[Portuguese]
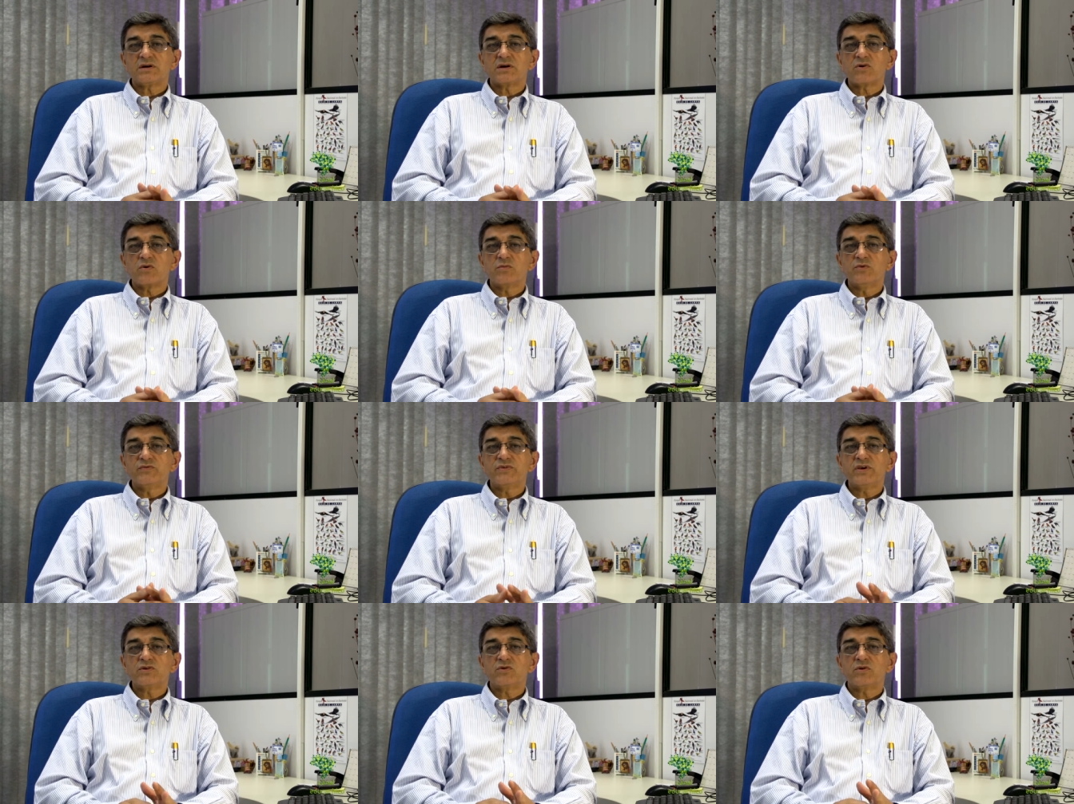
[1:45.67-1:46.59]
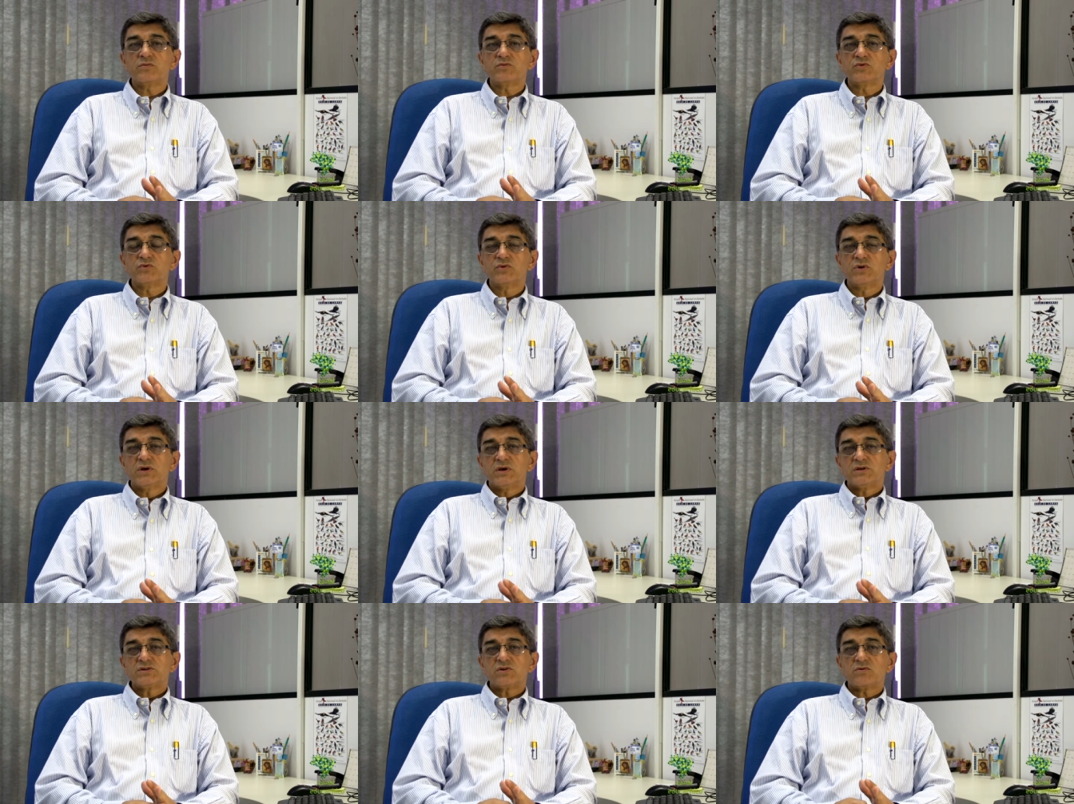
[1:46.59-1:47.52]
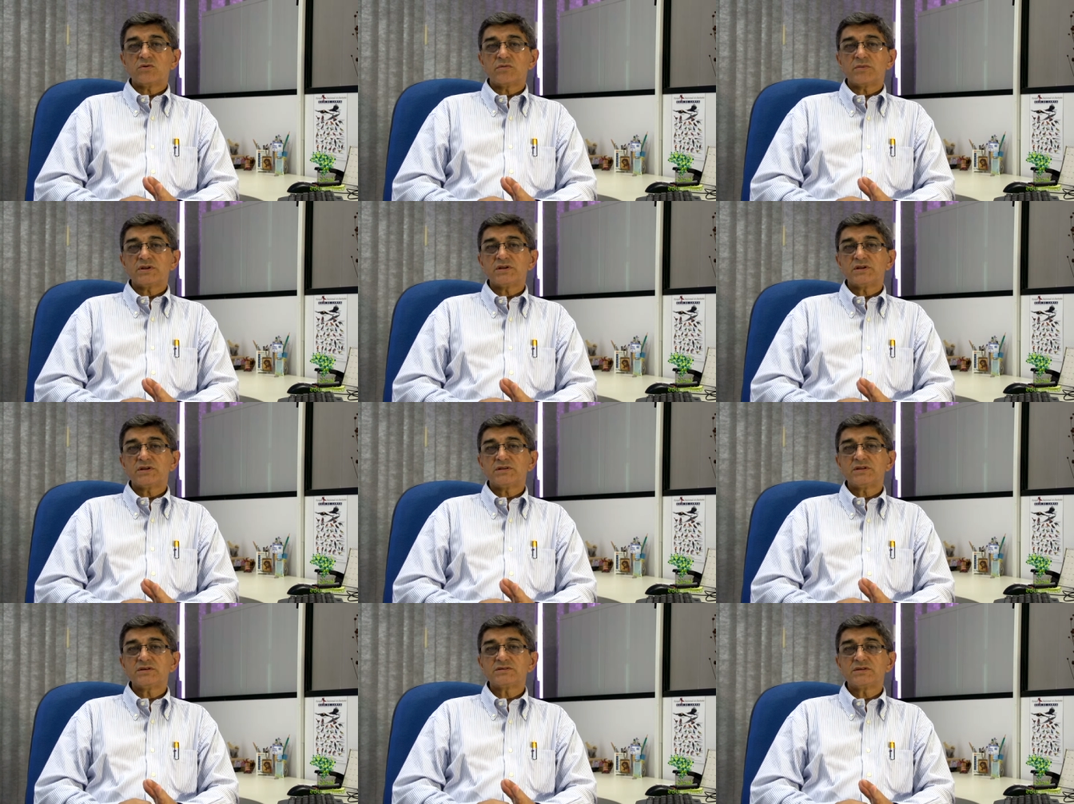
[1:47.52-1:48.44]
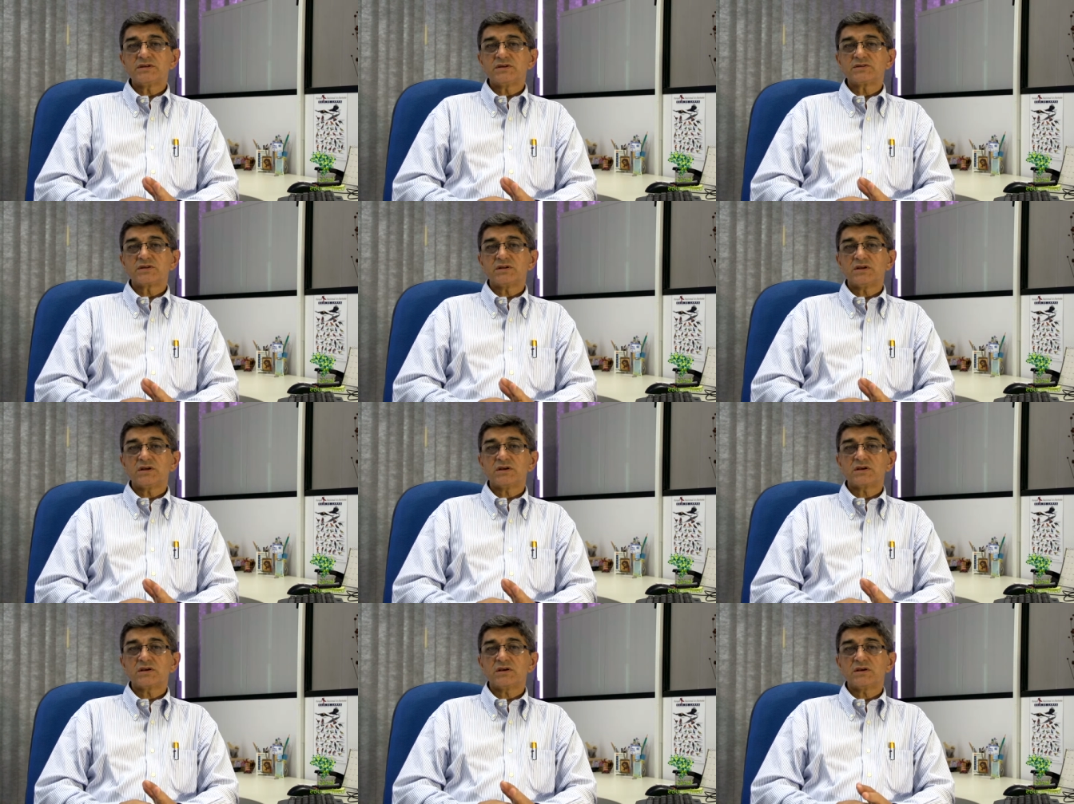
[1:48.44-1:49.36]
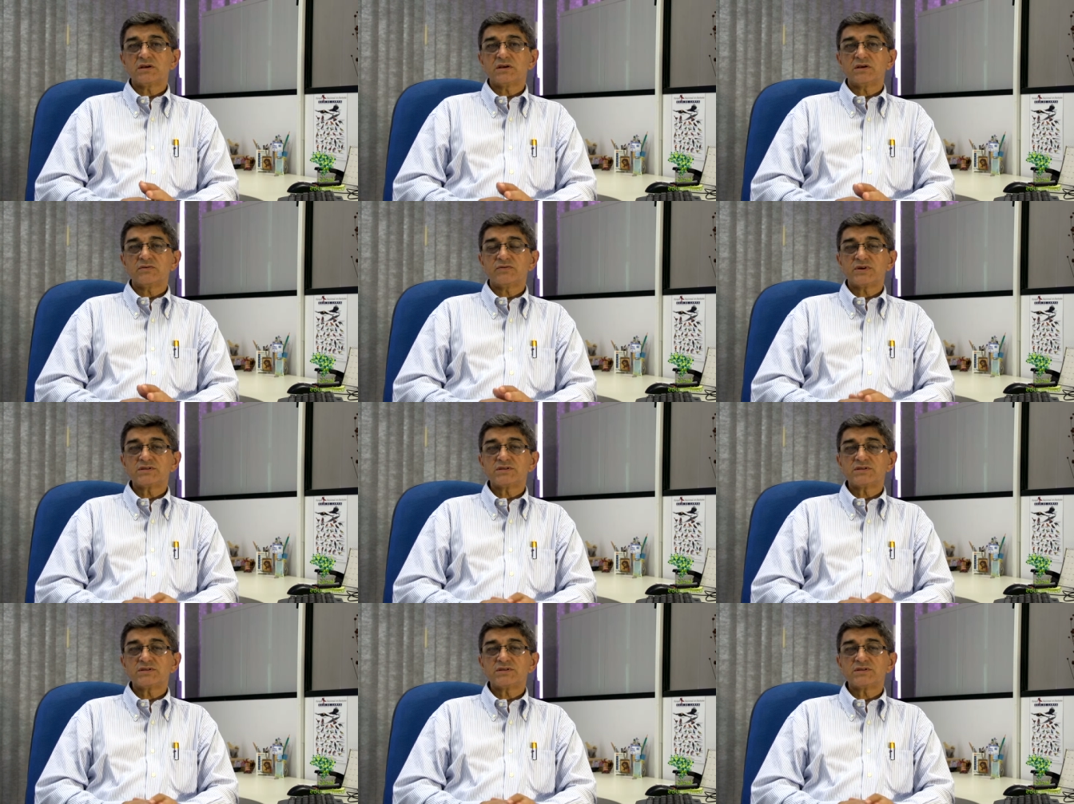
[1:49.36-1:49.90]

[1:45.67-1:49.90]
a, a como vê e como, de alguma maneira, deseja né, é,